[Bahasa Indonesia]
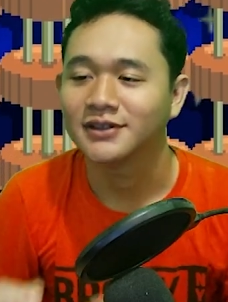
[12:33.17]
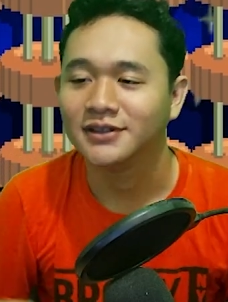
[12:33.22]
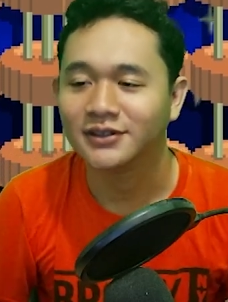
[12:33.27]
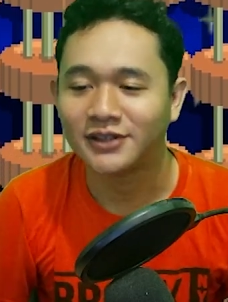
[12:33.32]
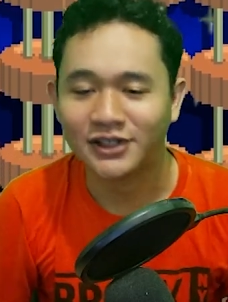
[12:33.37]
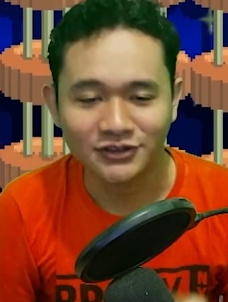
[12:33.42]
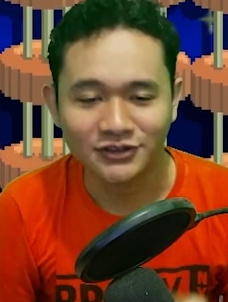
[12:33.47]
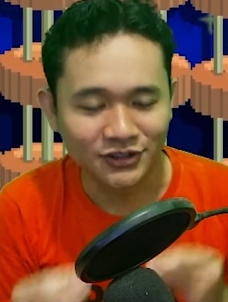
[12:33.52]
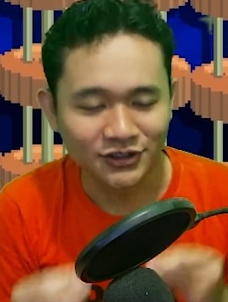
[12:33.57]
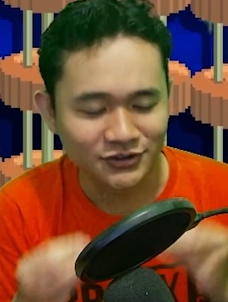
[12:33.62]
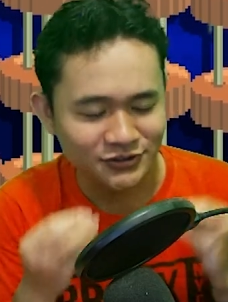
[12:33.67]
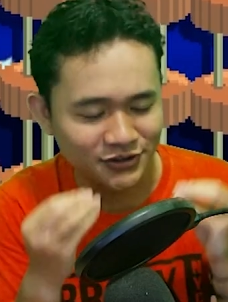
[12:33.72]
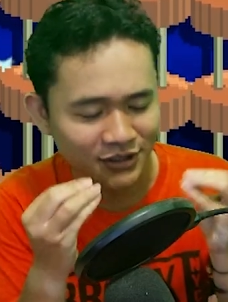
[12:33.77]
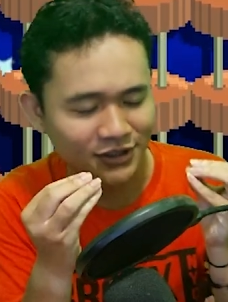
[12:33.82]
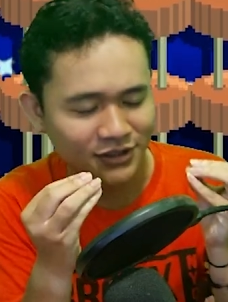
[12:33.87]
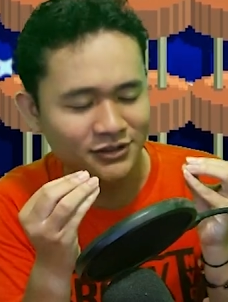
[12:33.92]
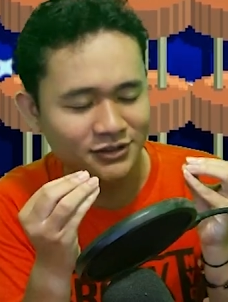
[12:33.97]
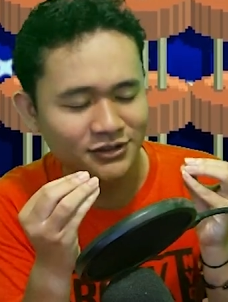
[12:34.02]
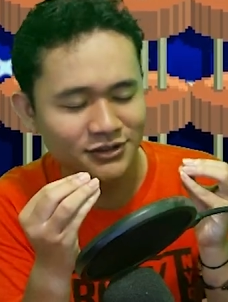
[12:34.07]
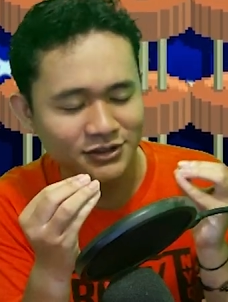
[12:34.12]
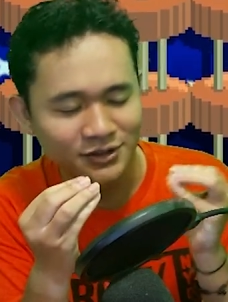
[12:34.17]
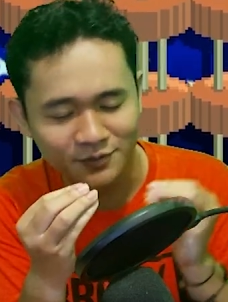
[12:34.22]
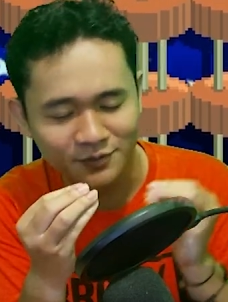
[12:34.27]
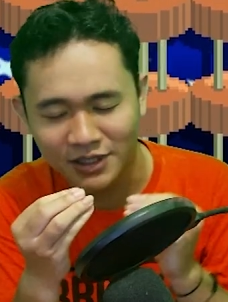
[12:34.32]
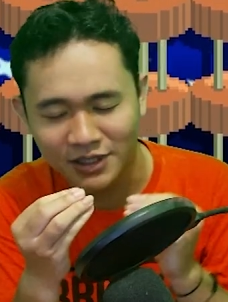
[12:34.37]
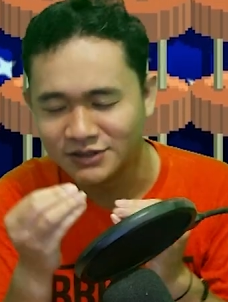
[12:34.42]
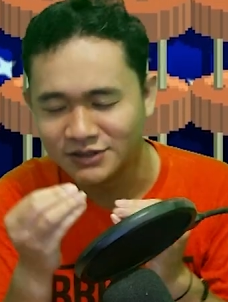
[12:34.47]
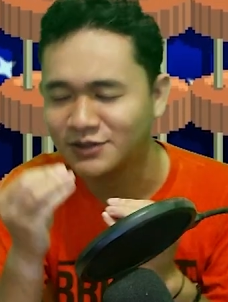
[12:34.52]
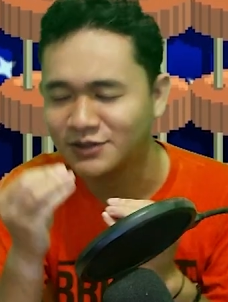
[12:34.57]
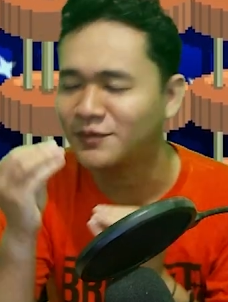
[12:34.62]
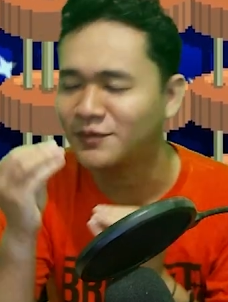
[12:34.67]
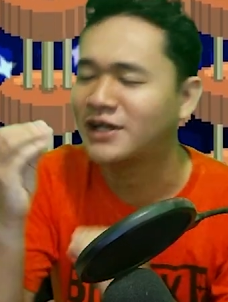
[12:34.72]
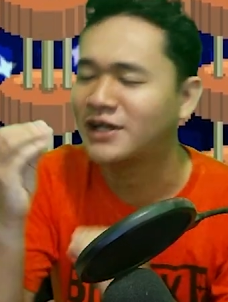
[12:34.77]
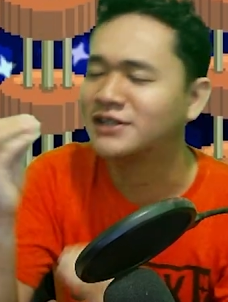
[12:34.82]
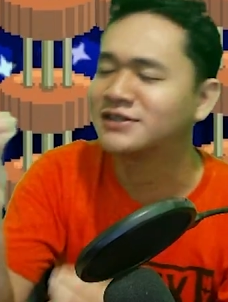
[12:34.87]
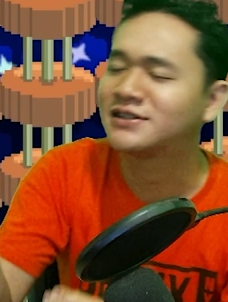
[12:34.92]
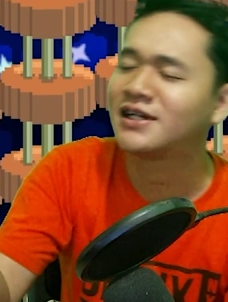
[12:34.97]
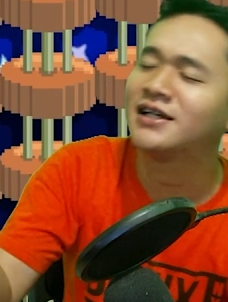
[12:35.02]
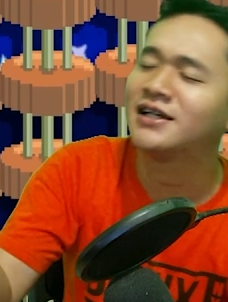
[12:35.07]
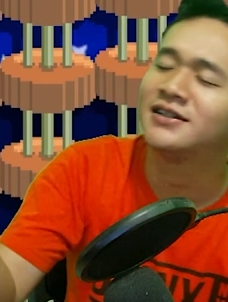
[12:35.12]
tasnya challenge ngebahas
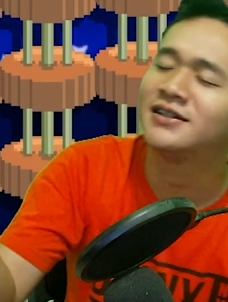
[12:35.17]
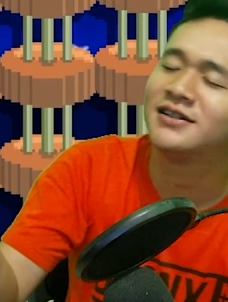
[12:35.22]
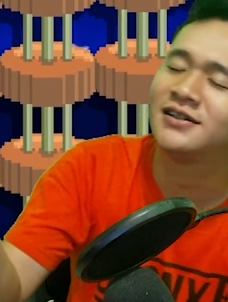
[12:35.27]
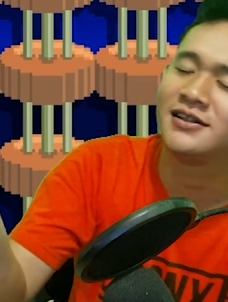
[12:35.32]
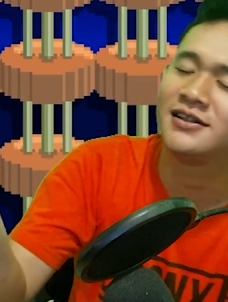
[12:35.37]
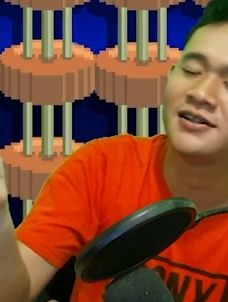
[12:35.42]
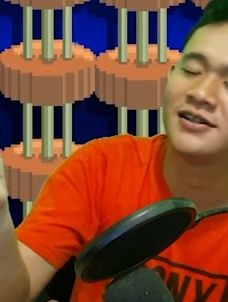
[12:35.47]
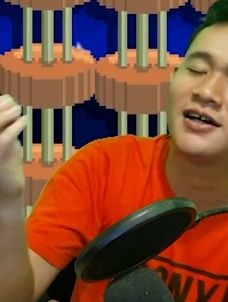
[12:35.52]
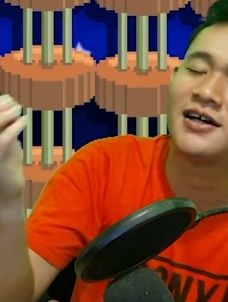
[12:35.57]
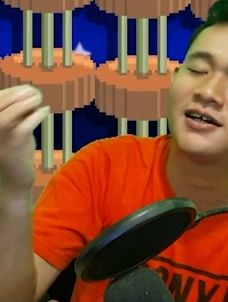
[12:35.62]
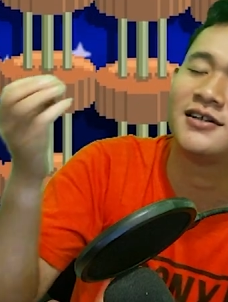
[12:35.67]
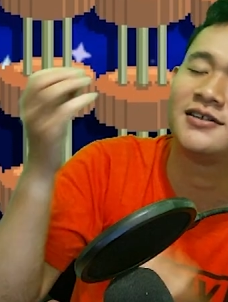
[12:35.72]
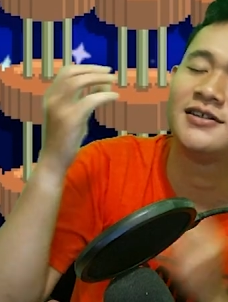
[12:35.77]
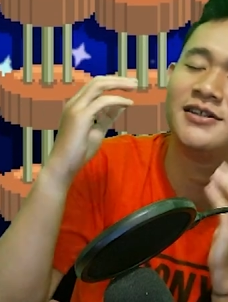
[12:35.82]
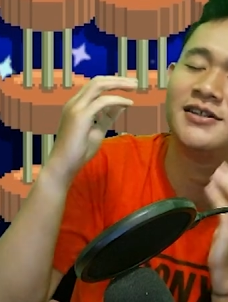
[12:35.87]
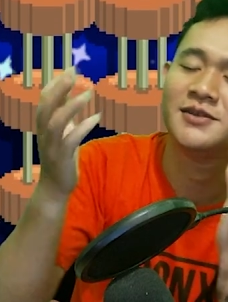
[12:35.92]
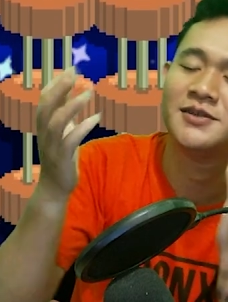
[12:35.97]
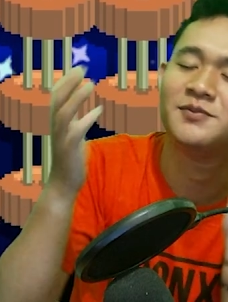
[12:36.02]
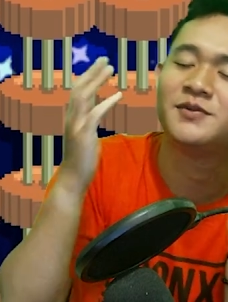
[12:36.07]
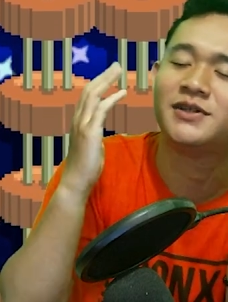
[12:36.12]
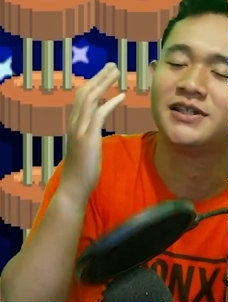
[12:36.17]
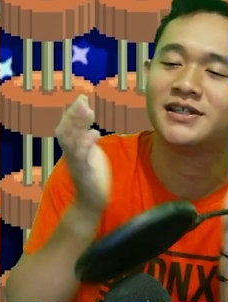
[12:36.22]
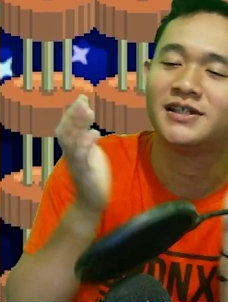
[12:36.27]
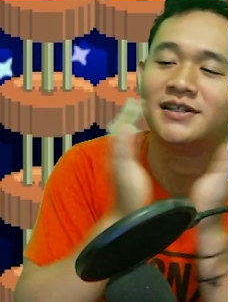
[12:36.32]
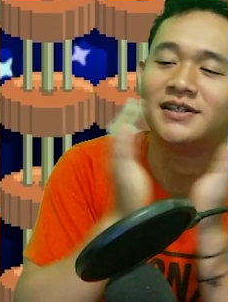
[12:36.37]
ngebahas lagi kita nanti bikin